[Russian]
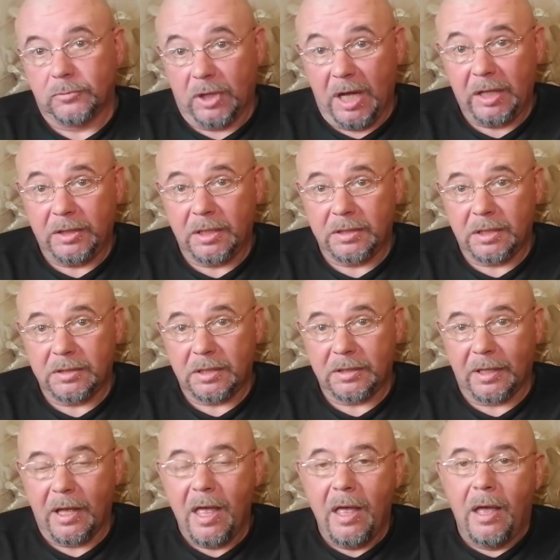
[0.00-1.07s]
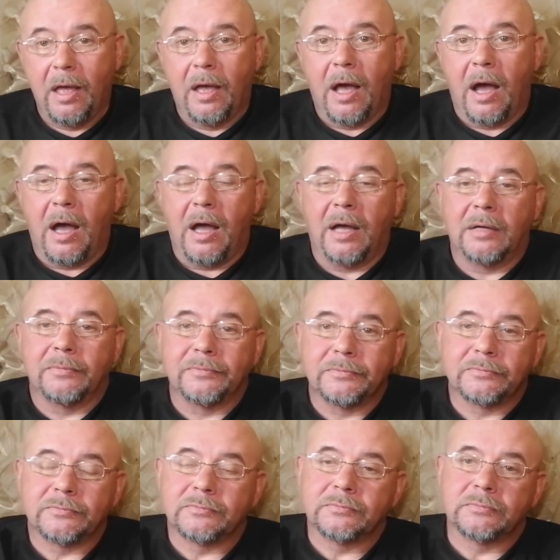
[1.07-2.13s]
Да-да-да-да-да. А
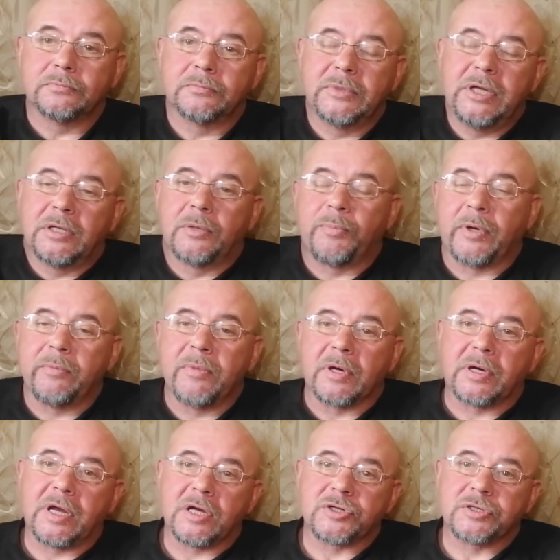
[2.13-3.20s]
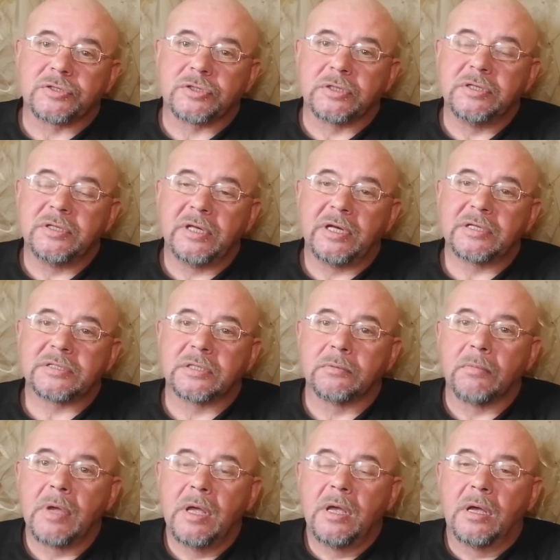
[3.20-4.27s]
мне, например, кажется
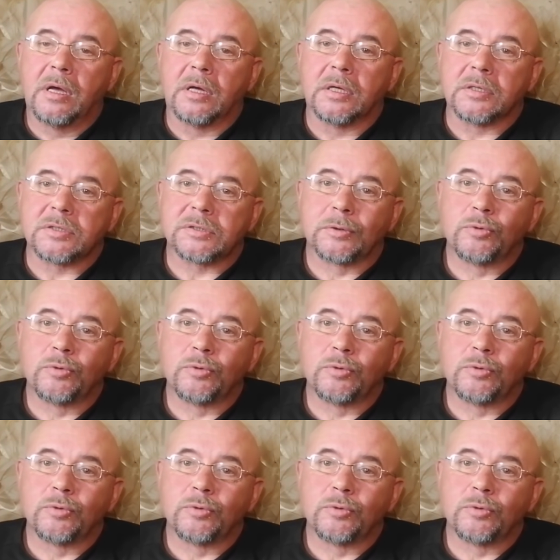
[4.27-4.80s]
интересным э,